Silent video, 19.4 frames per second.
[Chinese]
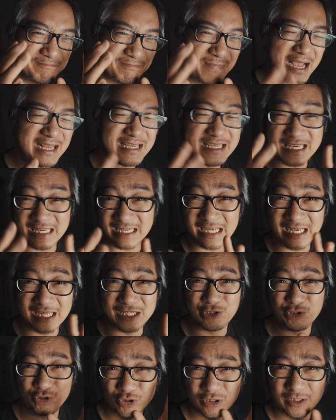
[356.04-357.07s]
扮演
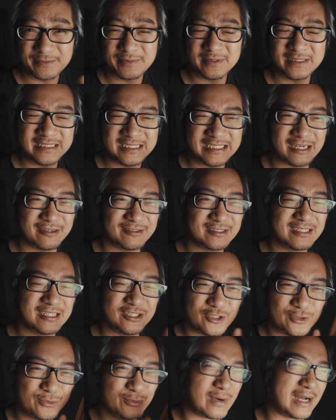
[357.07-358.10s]
很多个不同角色
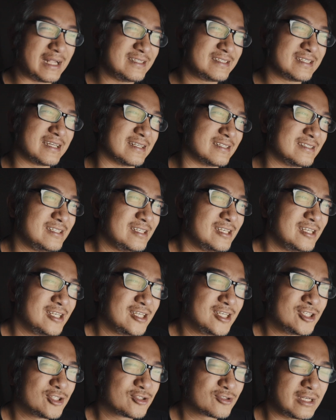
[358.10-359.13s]
去完成，
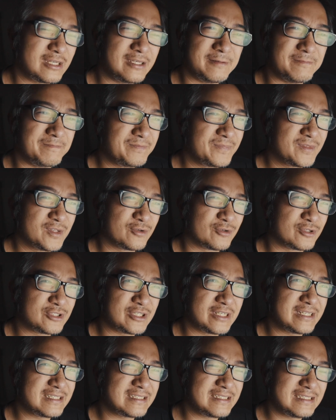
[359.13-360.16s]
所以我
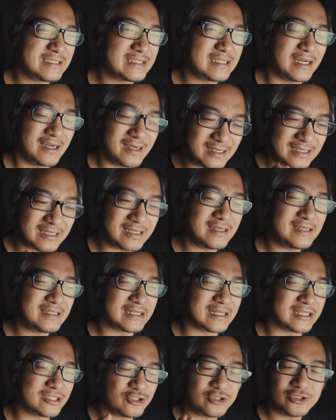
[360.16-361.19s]
觉得二零二零
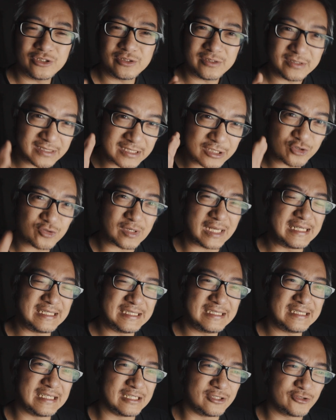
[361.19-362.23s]
年 YouTube 正在转
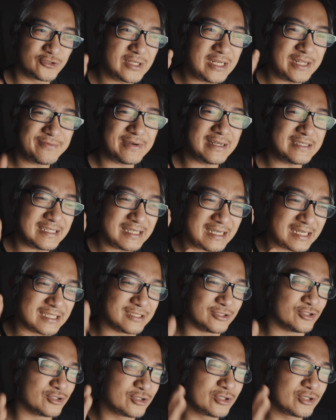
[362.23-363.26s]
型，所以你发现很